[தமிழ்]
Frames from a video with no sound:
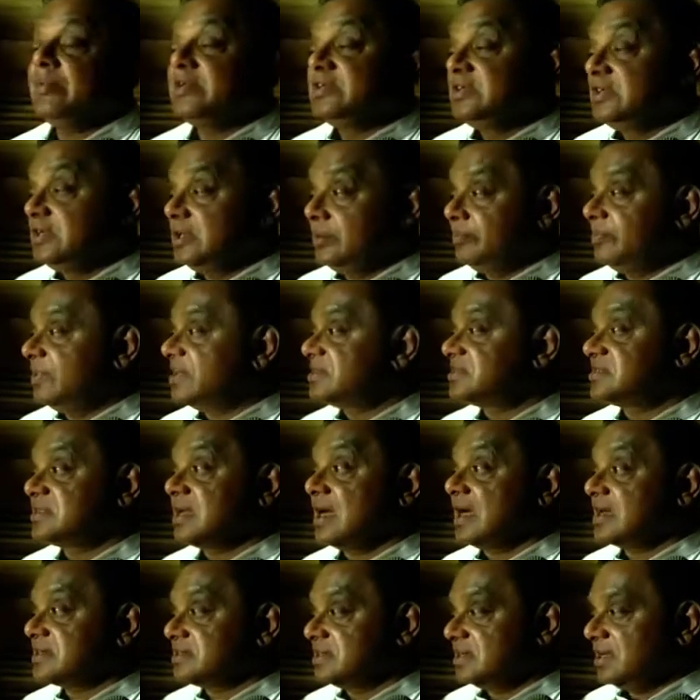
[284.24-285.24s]
சேவை ஆப்பை
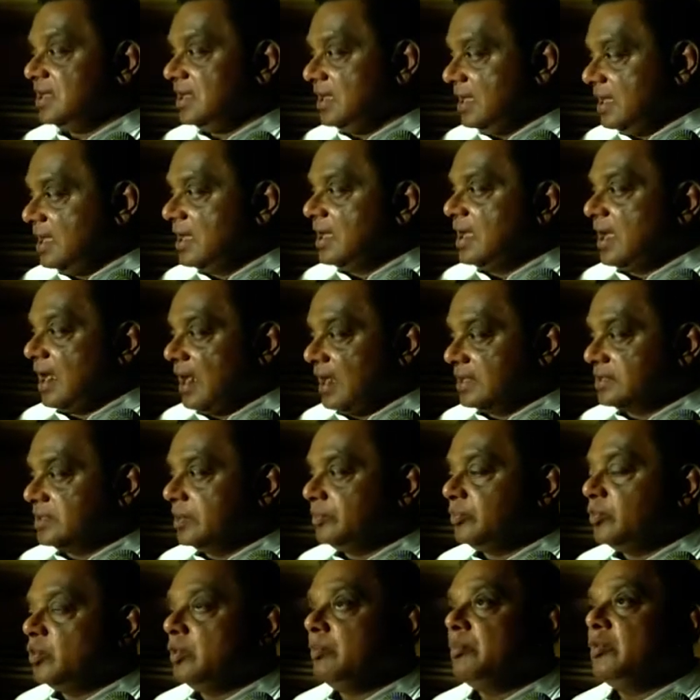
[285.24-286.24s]
மேலும்
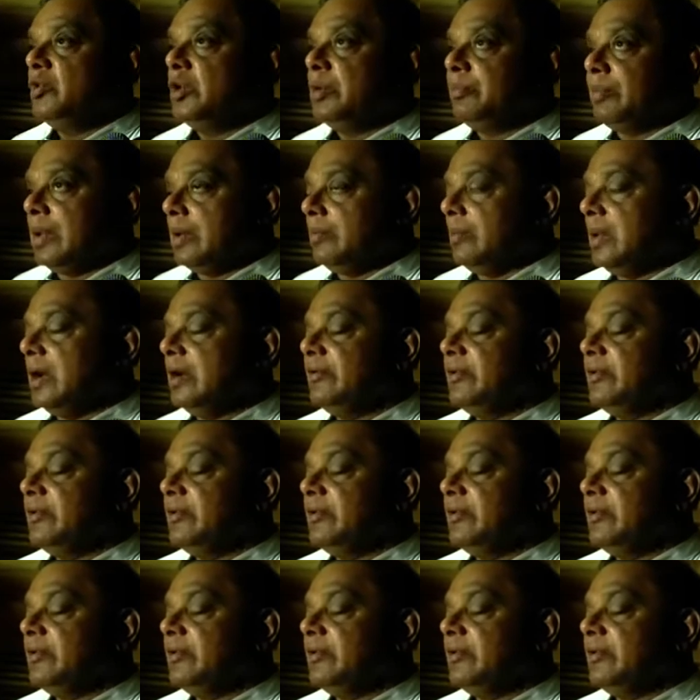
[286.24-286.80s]
வலுப்படுத்துவோம் ஜிபிஎஸ்